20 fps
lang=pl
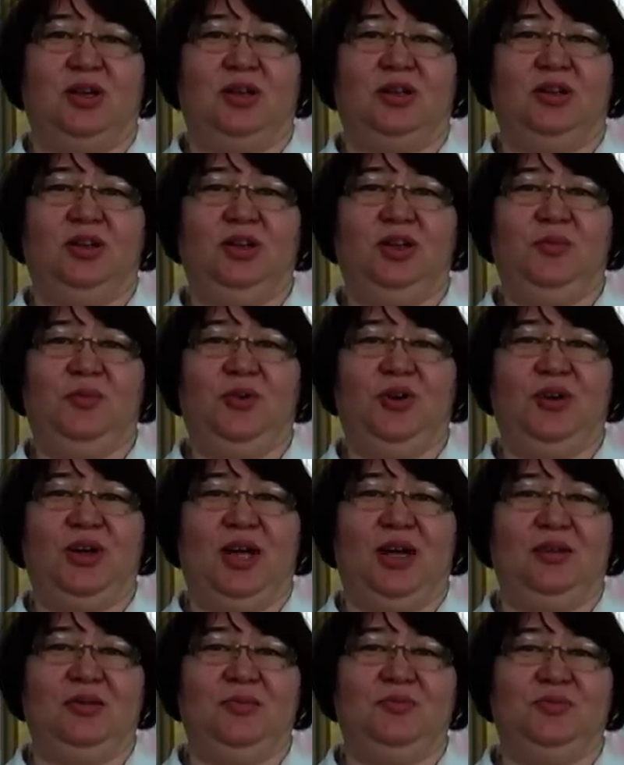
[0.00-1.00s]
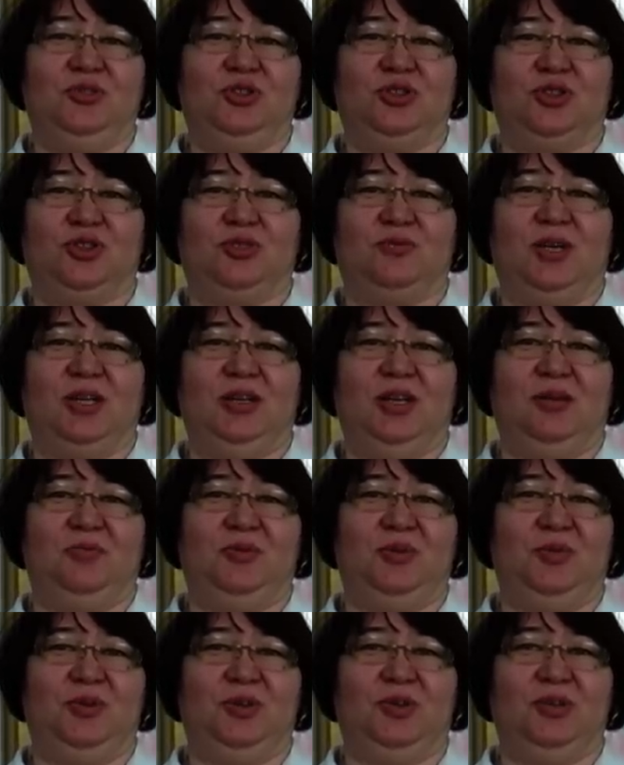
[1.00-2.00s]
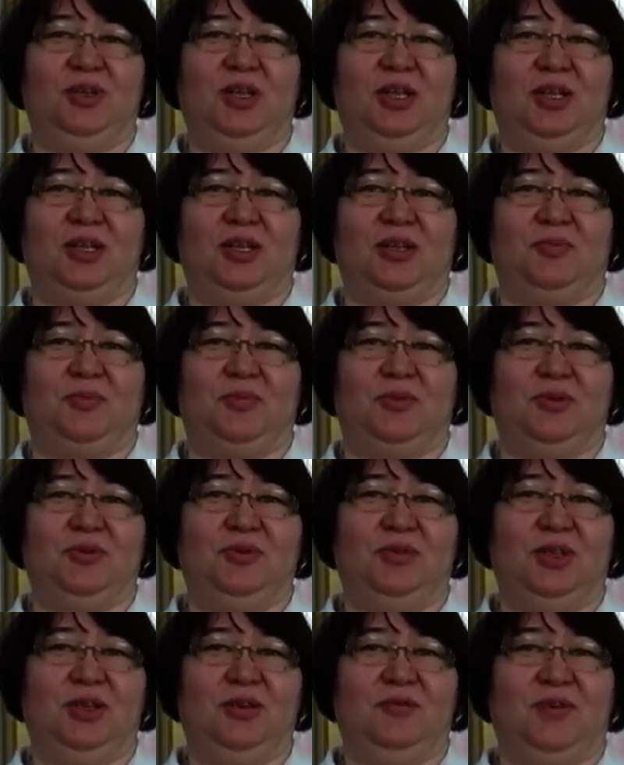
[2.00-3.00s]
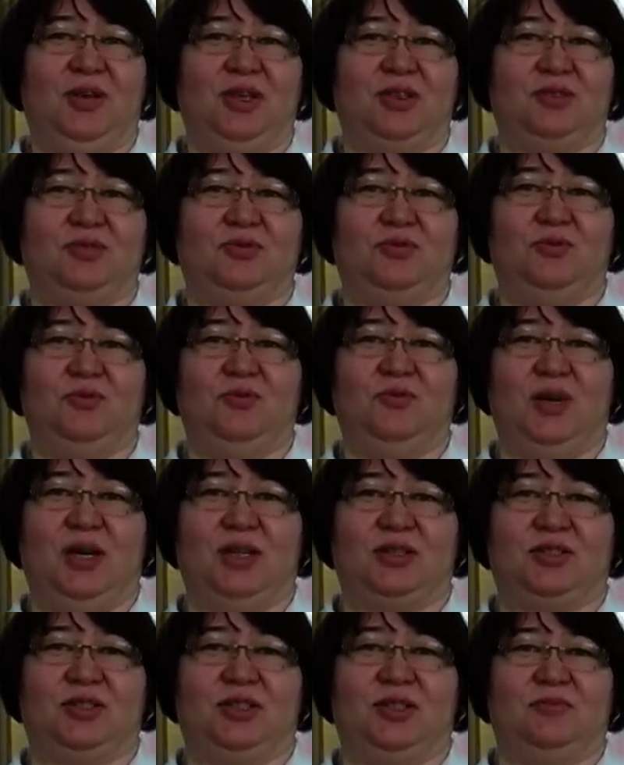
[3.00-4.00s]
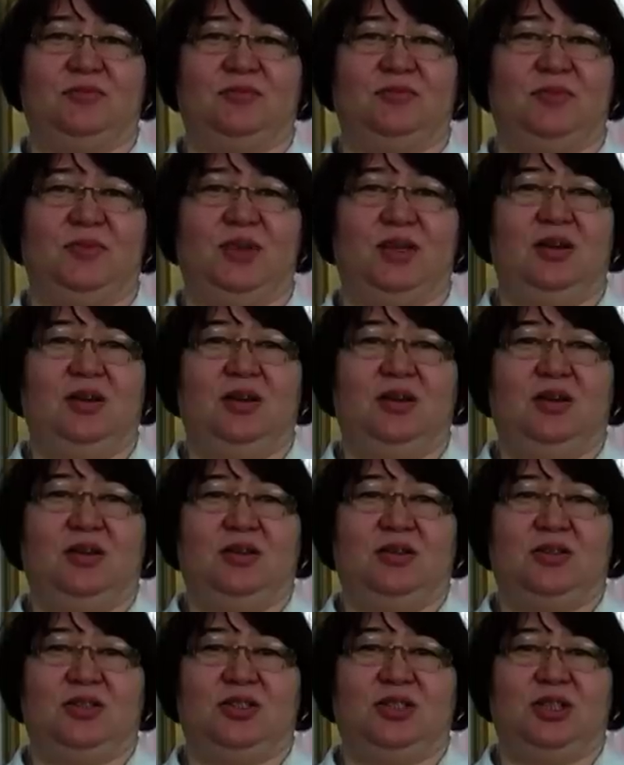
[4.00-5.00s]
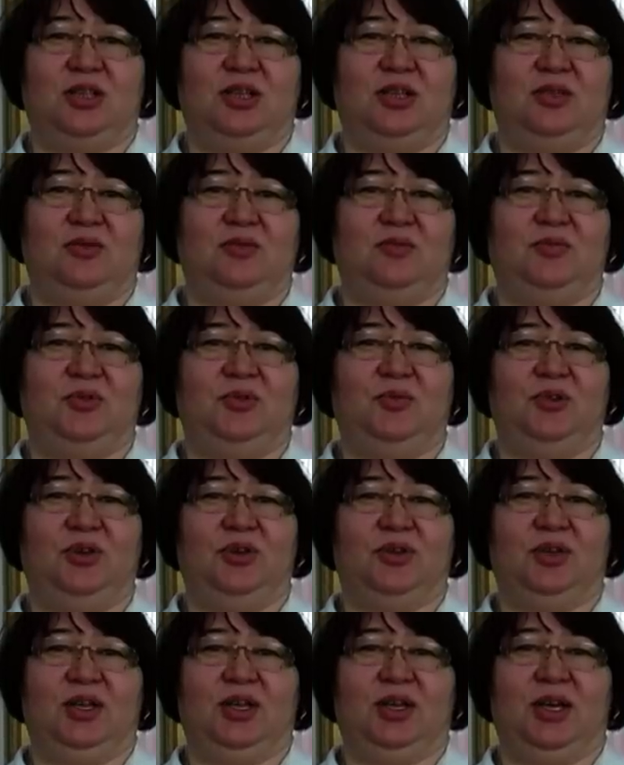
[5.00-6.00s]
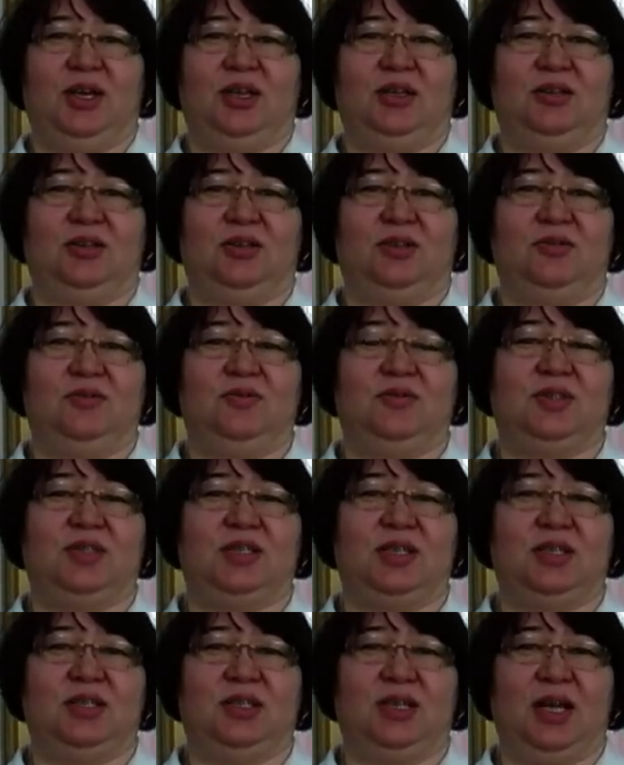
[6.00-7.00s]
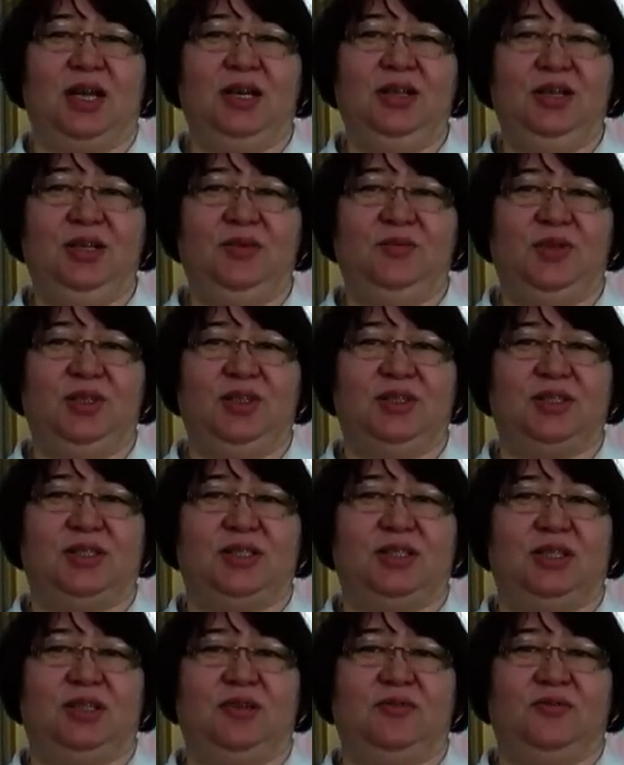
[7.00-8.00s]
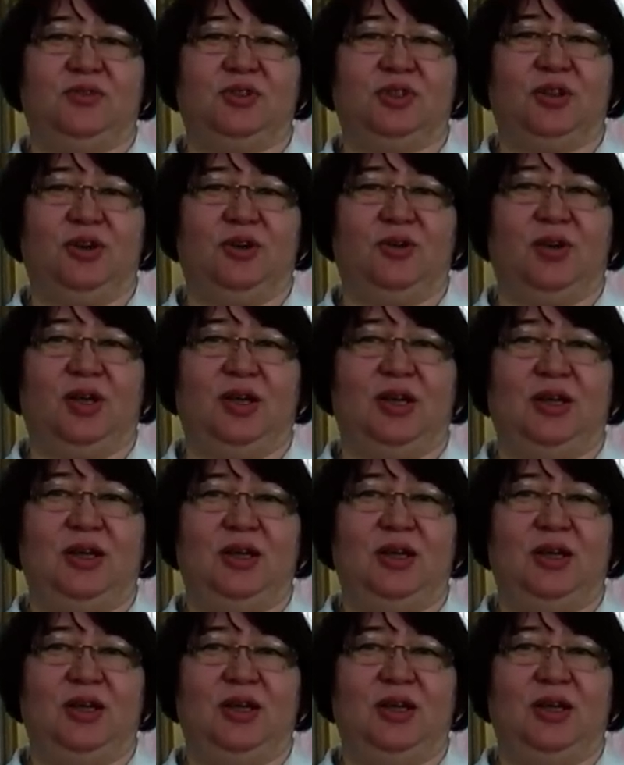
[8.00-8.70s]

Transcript: No i pora przyszła na bibliotekę, ponieważ uważam, że biblioteka to centralne miejsce w szkole.